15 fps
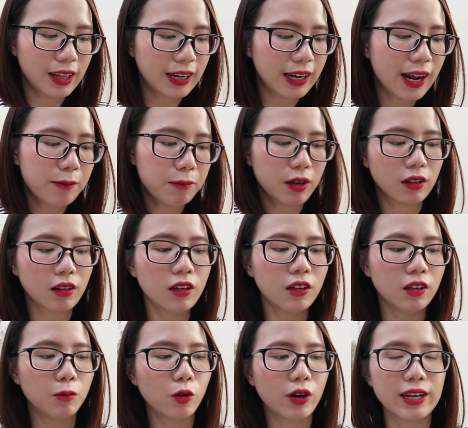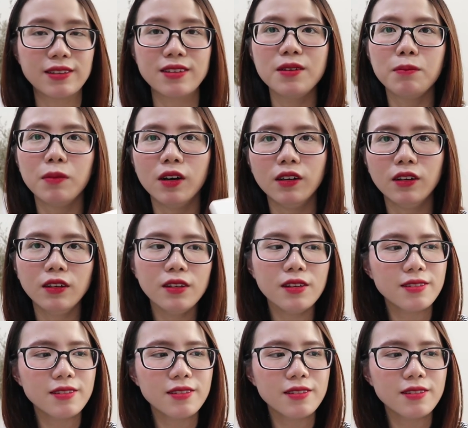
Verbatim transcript: thế nên là mình thử một cái gì mới